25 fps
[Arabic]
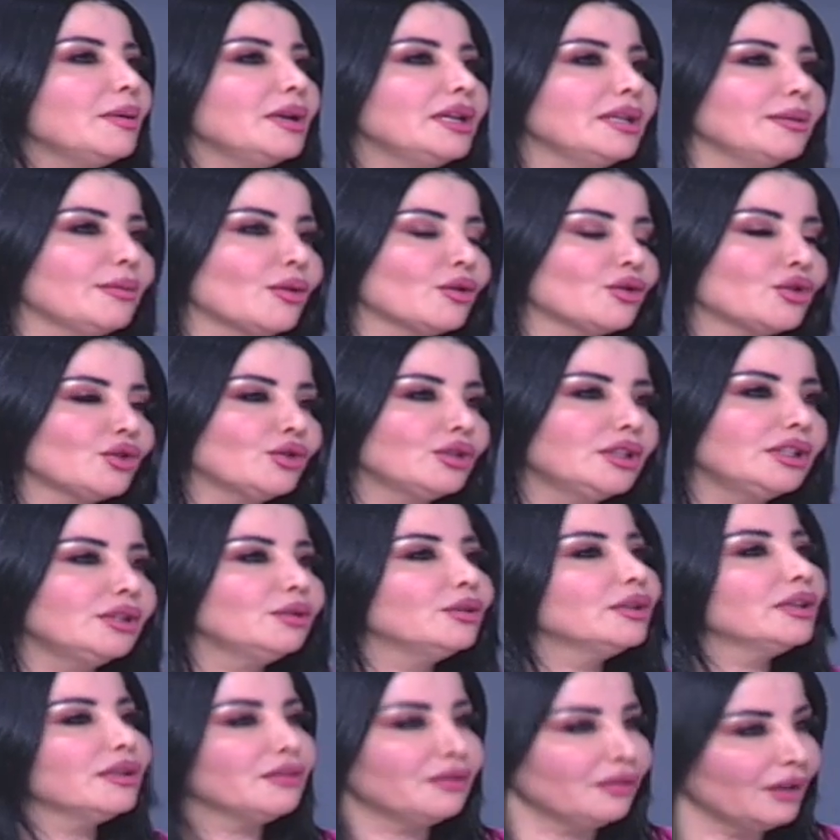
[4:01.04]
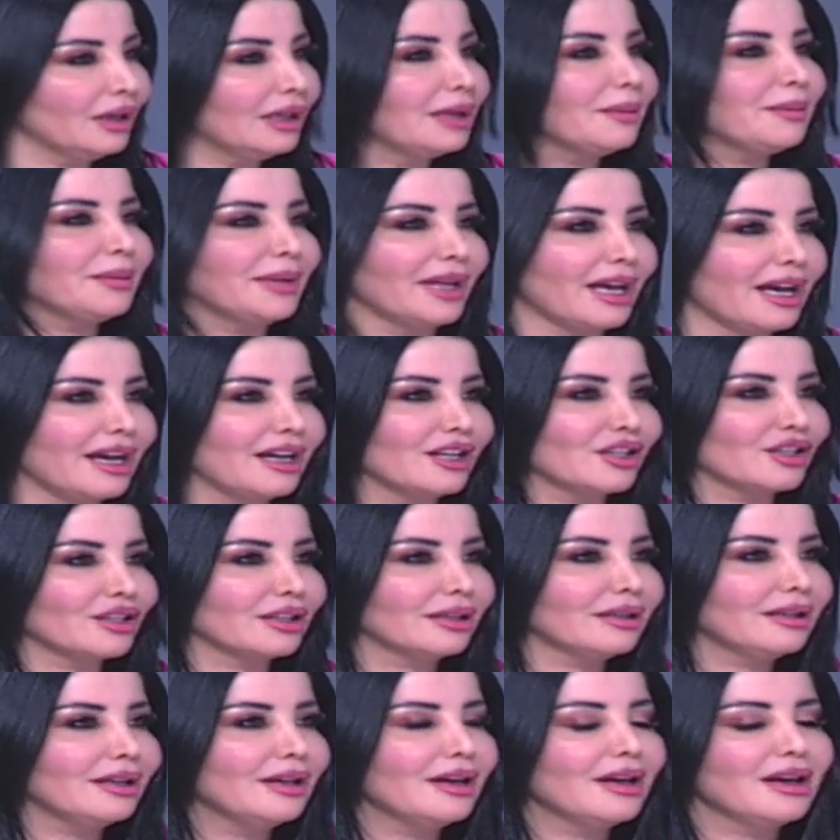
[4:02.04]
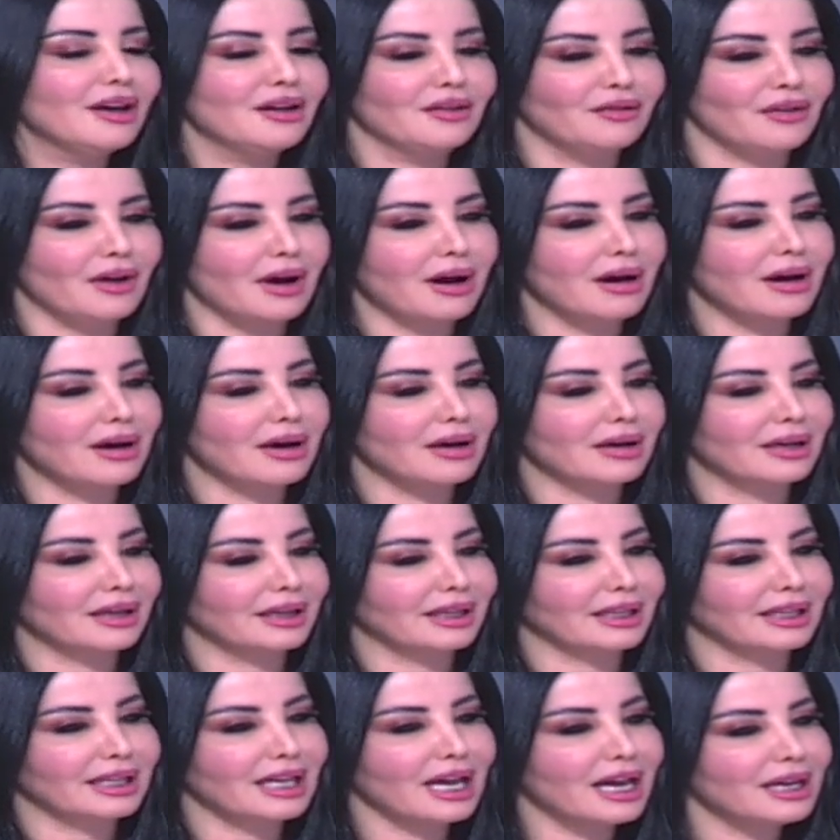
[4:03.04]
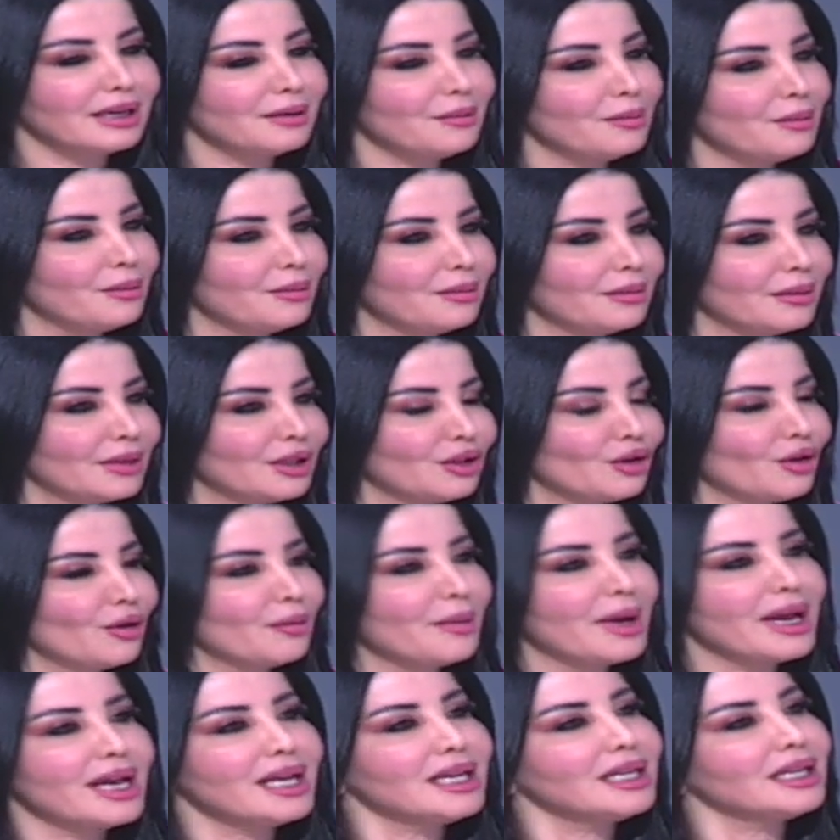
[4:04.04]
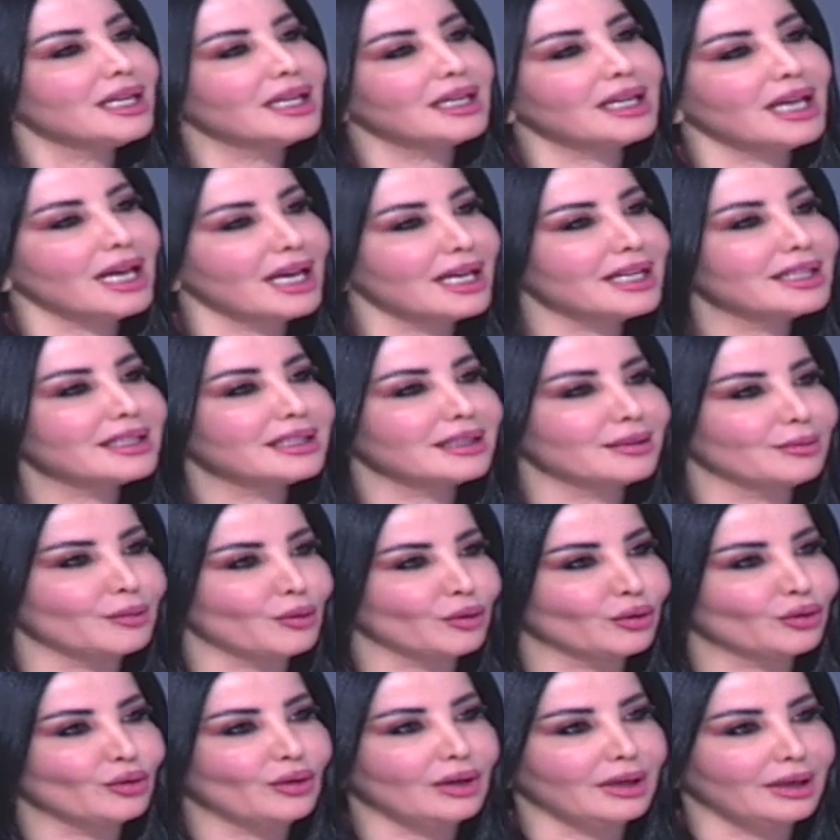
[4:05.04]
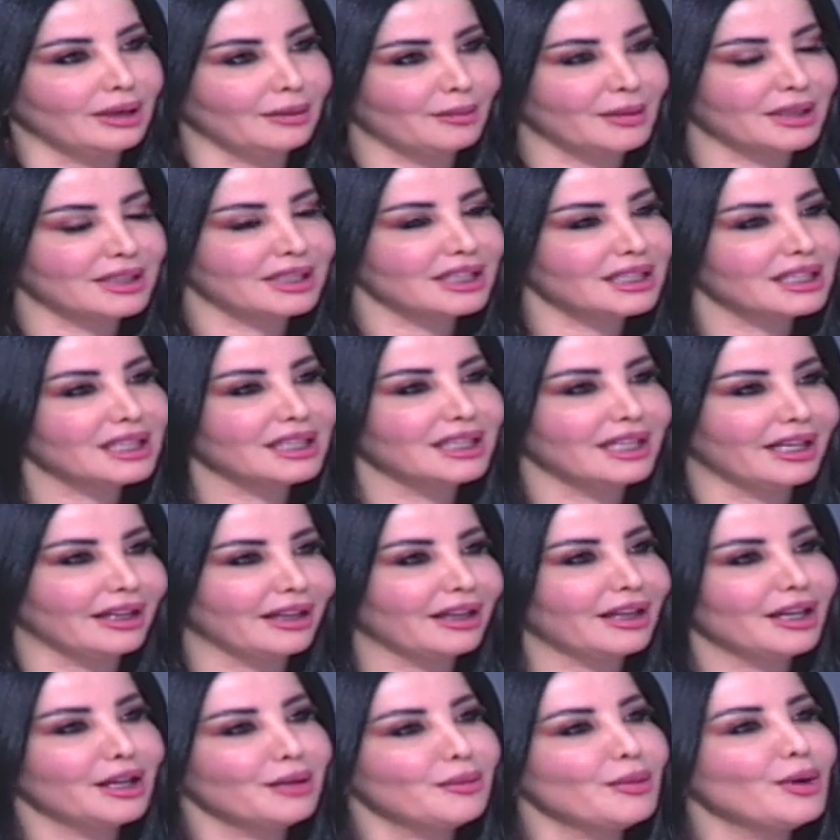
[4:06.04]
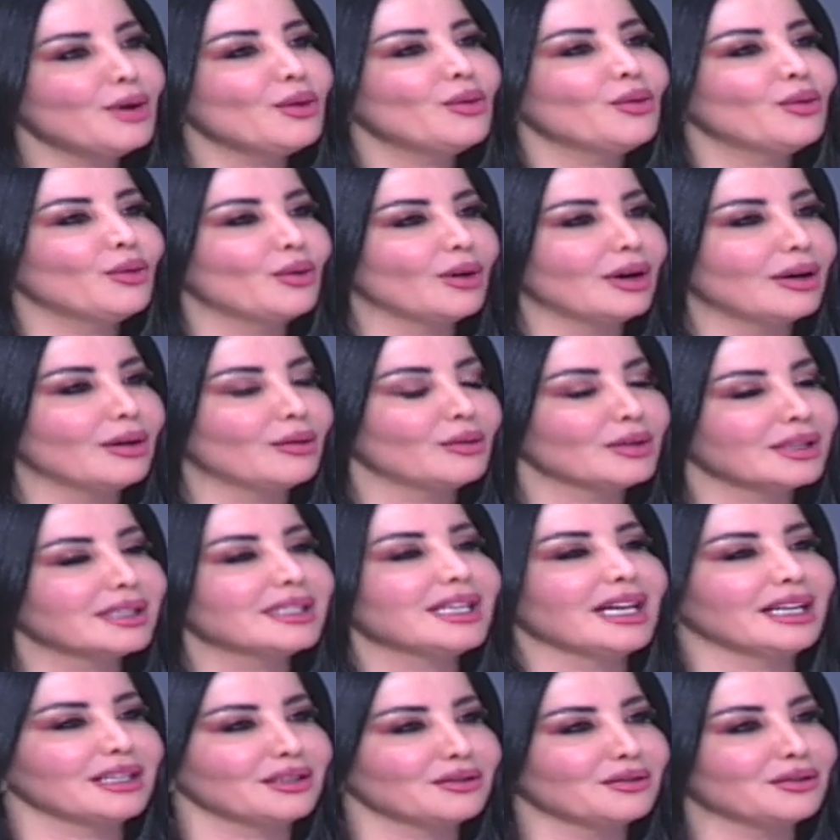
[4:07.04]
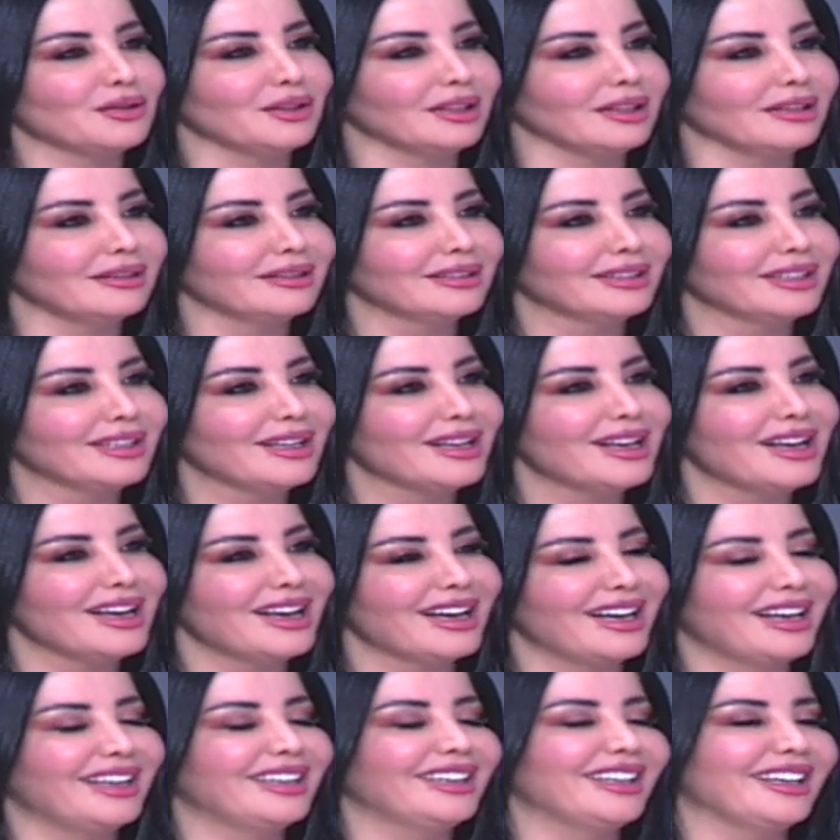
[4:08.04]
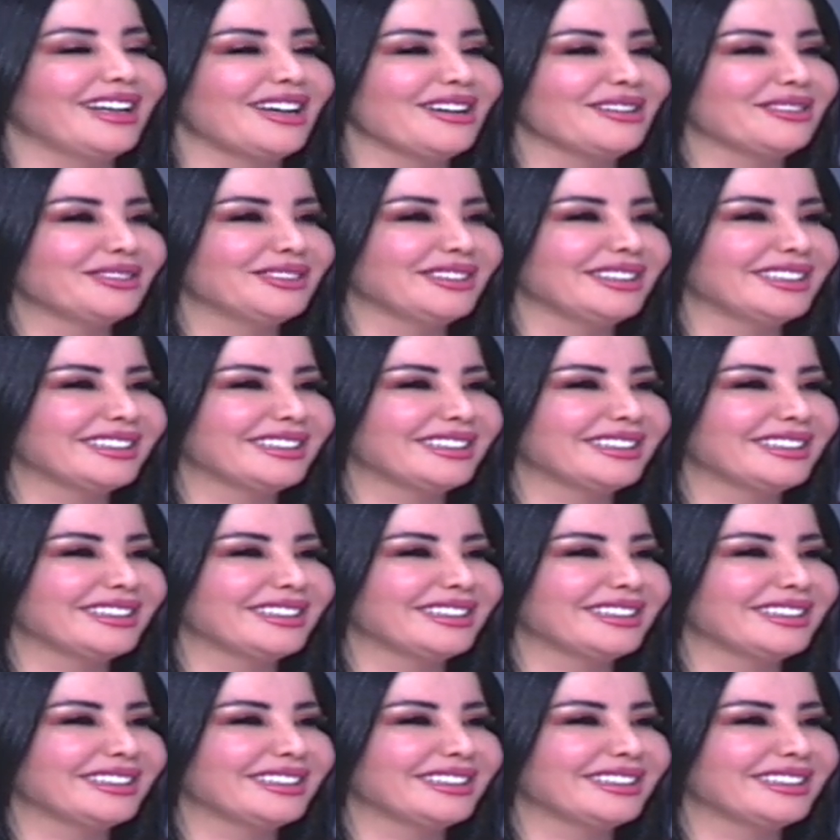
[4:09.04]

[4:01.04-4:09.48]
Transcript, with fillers: اللي موجودين هنا فعلا بحاجة مم. فكان من يومين نهيت موضوع منطقة العقيبة ووزعت فيها يعطيكم ألف عافية الله يعافيك